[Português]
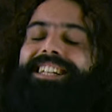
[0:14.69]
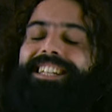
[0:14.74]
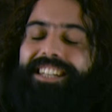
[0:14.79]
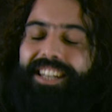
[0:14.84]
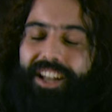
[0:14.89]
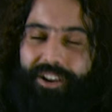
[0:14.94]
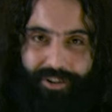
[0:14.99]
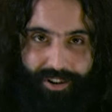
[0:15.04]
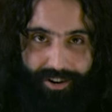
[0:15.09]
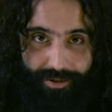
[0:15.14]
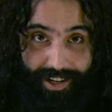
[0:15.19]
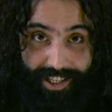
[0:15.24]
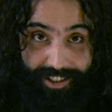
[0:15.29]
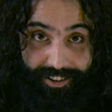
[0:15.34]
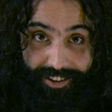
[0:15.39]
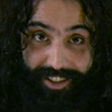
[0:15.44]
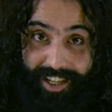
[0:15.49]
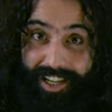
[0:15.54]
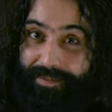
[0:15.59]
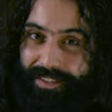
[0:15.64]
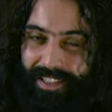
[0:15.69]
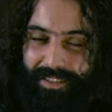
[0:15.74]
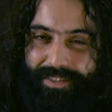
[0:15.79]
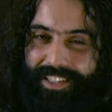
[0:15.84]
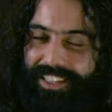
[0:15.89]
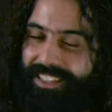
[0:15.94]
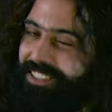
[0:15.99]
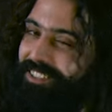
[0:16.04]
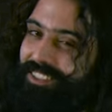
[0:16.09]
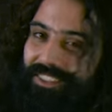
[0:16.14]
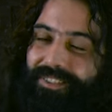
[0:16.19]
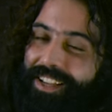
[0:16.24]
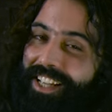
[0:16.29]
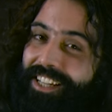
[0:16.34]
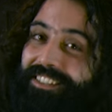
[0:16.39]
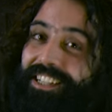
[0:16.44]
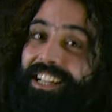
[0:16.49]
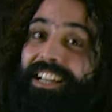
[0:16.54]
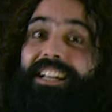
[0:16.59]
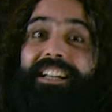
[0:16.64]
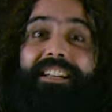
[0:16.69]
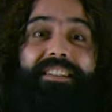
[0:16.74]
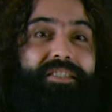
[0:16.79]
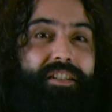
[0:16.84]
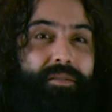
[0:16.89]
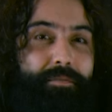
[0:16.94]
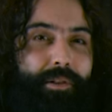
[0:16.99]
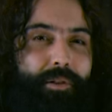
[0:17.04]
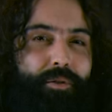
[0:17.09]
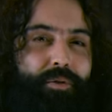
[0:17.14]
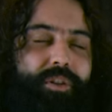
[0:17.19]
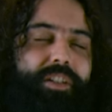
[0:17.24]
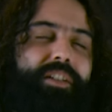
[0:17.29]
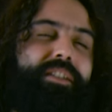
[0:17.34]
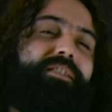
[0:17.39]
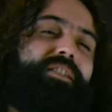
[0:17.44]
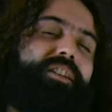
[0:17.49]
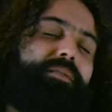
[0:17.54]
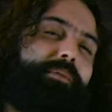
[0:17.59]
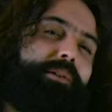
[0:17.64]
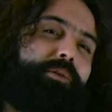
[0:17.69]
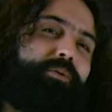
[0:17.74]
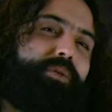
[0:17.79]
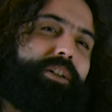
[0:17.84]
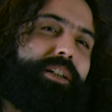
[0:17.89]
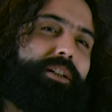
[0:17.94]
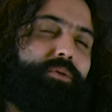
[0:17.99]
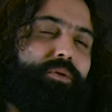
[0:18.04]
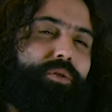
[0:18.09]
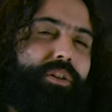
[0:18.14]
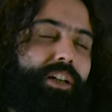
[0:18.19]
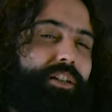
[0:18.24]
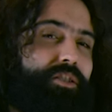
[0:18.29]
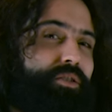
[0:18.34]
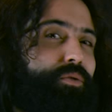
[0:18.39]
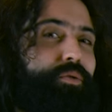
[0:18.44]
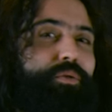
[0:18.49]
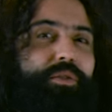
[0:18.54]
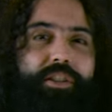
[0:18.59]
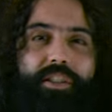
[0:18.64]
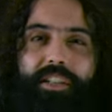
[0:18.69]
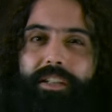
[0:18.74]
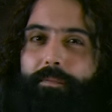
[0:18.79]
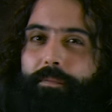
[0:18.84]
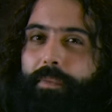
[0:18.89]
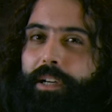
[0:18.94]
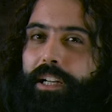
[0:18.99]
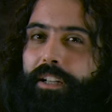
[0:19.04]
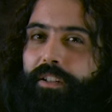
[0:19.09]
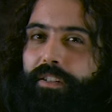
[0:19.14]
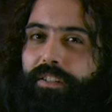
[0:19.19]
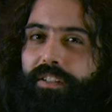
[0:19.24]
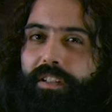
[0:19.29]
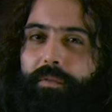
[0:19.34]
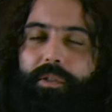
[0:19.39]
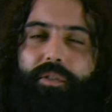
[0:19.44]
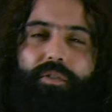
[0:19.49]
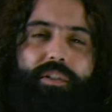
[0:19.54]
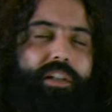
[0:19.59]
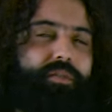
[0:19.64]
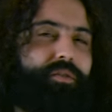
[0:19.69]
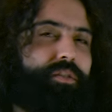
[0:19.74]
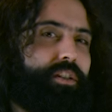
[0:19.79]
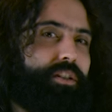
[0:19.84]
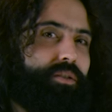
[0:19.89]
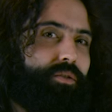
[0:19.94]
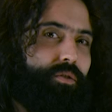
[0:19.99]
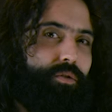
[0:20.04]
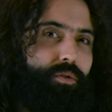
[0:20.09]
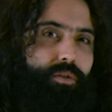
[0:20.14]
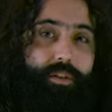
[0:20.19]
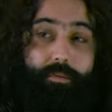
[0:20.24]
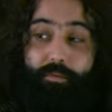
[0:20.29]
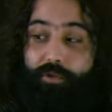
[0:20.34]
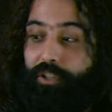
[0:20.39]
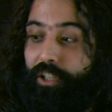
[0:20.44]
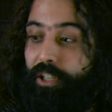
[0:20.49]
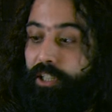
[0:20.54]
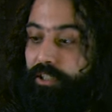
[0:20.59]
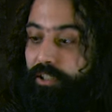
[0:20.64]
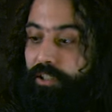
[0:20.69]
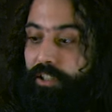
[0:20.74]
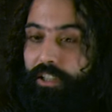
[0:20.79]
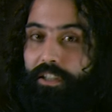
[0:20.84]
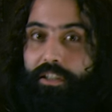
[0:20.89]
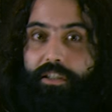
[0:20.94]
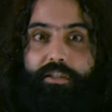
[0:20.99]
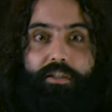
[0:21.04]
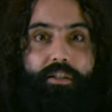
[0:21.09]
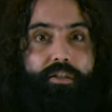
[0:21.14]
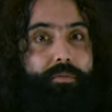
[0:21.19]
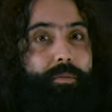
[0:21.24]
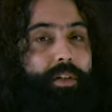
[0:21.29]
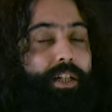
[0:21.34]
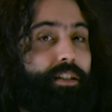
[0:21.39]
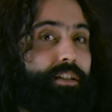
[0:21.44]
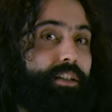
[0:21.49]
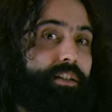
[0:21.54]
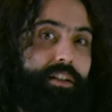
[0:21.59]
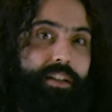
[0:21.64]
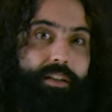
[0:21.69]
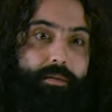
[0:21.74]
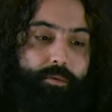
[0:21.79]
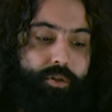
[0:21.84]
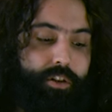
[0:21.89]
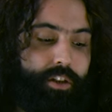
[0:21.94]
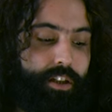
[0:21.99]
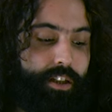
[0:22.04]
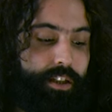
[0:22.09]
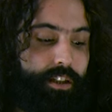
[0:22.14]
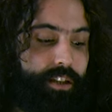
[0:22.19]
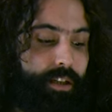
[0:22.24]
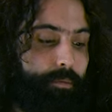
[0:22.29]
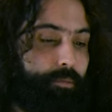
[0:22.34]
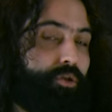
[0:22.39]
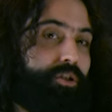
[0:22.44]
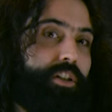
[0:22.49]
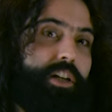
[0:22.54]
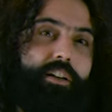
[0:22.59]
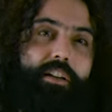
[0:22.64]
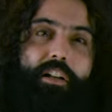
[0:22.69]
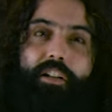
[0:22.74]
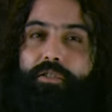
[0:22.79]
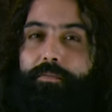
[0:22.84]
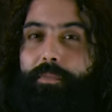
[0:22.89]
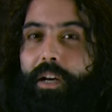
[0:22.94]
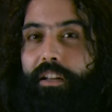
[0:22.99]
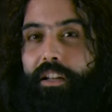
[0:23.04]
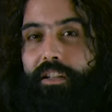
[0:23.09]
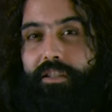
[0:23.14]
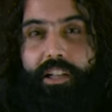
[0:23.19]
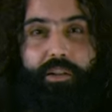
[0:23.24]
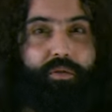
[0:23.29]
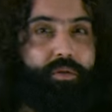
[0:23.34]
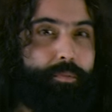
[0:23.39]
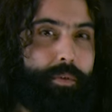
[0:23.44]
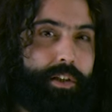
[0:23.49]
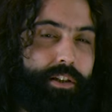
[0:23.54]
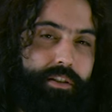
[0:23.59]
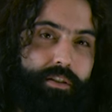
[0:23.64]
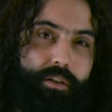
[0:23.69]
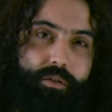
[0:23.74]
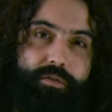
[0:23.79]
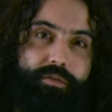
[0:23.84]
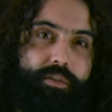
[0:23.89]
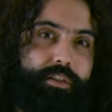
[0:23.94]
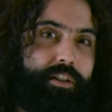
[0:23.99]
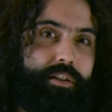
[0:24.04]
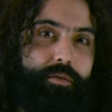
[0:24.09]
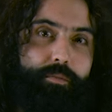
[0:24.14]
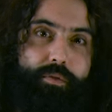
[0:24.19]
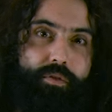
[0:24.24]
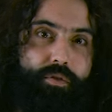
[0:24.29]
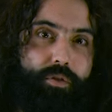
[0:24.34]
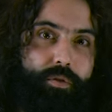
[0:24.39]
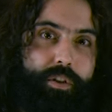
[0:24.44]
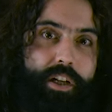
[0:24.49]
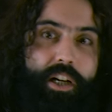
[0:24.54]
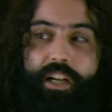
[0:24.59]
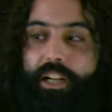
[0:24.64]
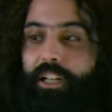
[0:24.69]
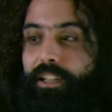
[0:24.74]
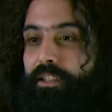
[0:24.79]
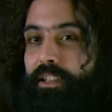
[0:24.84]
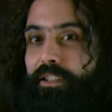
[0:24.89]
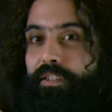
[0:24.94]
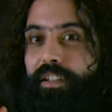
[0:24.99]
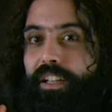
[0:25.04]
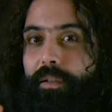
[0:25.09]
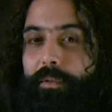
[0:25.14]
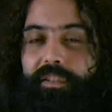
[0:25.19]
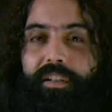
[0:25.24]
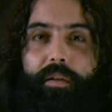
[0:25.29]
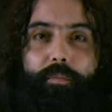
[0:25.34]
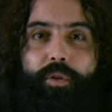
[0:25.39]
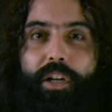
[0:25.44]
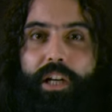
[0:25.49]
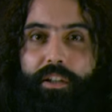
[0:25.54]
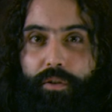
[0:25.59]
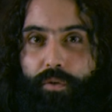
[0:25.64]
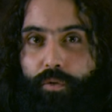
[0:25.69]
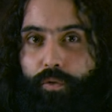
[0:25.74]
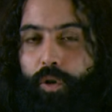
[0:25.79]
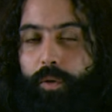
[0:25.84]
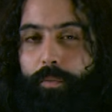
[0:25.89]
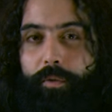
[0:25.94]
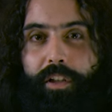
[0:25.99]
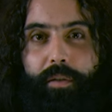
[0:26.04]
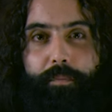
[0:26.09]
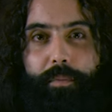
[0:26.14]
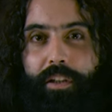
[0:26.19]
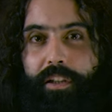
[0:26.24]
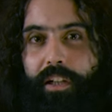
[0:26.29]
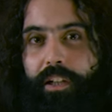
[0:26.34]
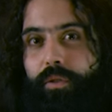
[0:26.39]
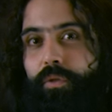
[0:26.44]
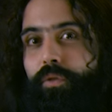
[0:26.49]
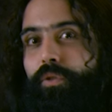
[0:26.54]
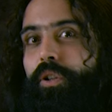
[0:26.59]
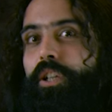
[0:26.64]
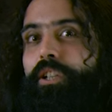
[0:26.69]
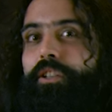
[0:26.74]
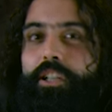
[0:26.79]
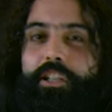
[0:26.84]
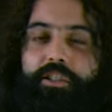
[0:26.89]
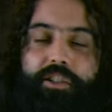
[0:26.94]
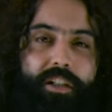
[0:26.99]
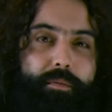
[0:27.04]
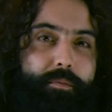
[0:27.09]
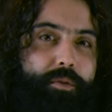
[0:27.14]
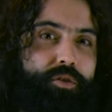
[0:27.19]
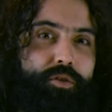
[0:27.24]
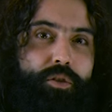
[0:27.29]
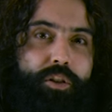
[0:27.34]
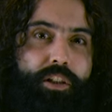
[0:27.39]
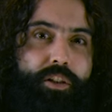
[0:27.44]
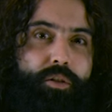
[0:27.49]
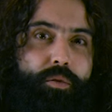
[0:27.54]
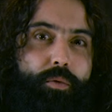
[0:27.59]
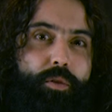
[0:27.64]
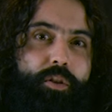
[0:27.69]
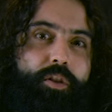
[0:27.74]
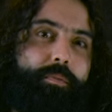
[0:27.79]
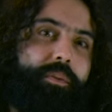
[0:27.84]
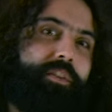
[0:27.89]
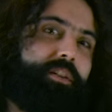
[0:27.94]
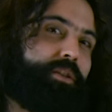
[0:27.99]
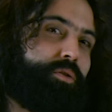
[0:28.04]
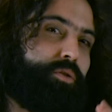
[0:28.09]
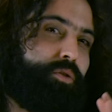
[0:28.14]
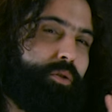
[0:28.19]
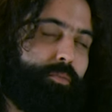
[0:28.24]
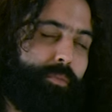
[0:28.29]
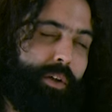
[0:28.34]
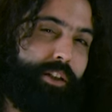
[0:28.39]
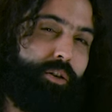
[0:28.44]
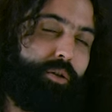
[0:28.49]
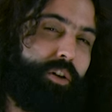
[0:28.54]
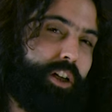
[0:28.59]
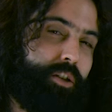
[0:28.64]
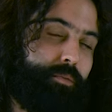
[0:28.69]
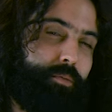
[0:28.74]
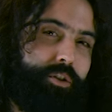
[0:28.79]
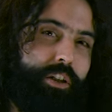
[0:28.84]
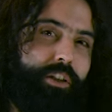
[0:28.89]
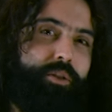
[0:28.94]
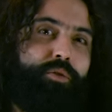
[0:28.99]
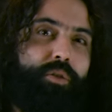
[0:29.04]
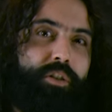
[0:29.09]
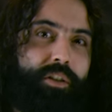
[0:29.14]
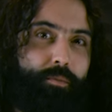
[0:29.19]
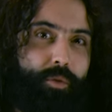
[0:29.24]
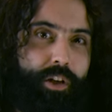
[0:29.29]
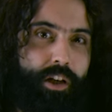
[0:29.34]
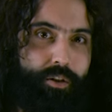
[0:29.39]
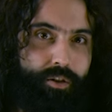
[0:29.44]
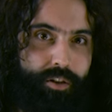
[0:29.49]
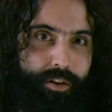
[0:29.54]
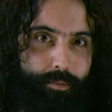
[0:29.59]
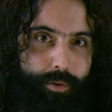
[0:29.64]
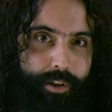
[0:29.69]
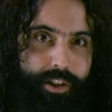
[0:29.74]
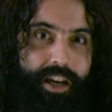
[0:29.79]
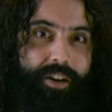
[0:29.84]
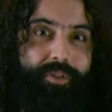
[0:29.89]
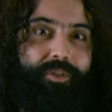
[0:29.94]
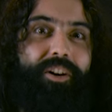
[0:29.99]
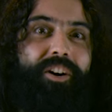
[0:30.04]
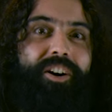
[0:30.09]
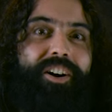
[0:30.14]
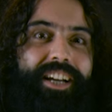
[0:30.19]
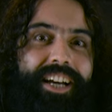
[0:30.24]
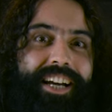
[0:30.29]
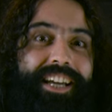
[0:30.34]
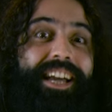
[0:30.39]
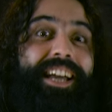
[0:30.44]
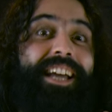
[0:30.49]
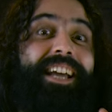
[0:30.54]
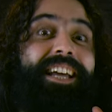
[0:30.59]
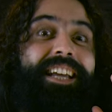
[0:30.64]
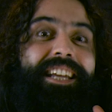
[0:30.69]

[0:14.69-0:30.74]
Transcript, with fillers: Não, não és, ok? Minha menina, não és. Ser maluca, ser maluca é acordares num descampado sem saberes o que é que fizeste nos últimos 3 dias, teres uma katana na mão direita, a mão esquerda algemada à estátua partida do Fernando Pessoa, teres a cabeça apoiada no corpo decapitado do Toy, 3 gramas de coca no bolso, pensares que o teu pai é o Rasputin e o teu namorado é o Napoleão, ok?